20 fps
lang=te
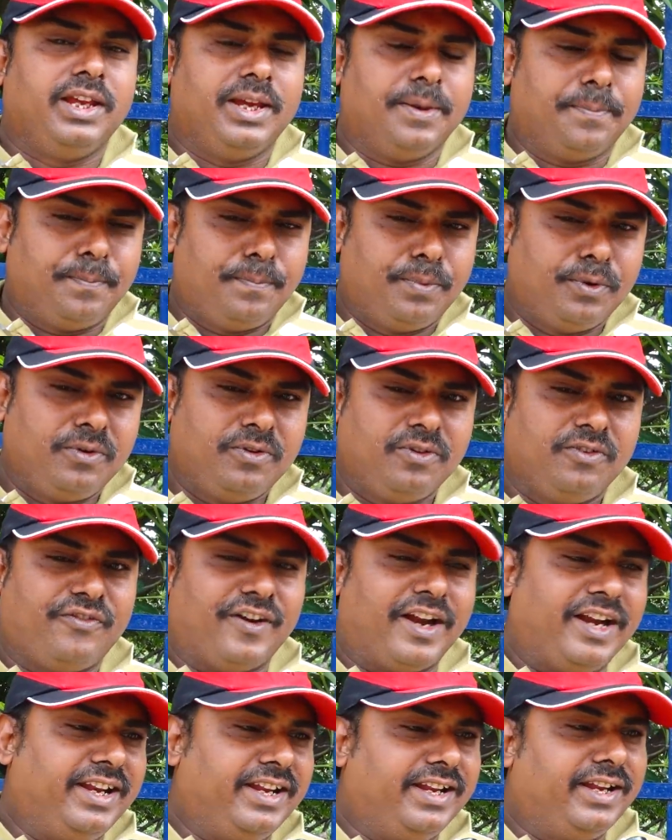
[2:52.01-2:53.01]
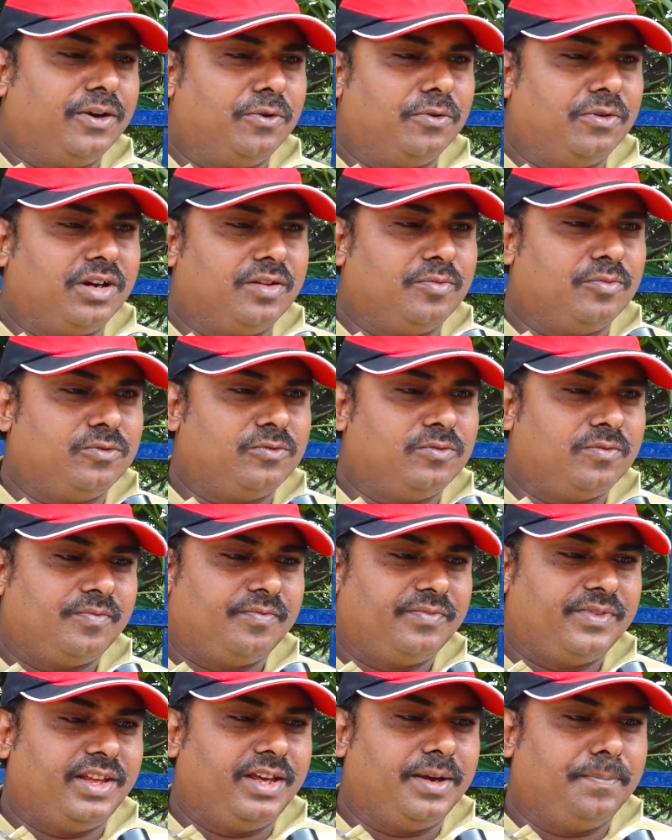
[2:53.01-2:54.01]
ఎప్పుడు ఫైటింగే ఉండడము
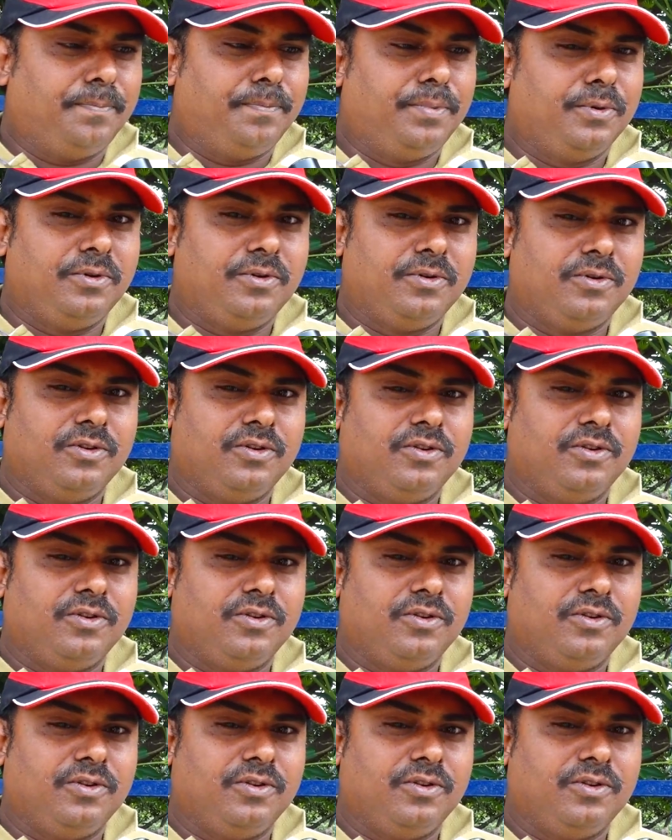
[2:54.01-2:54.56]
ఎప్పుడు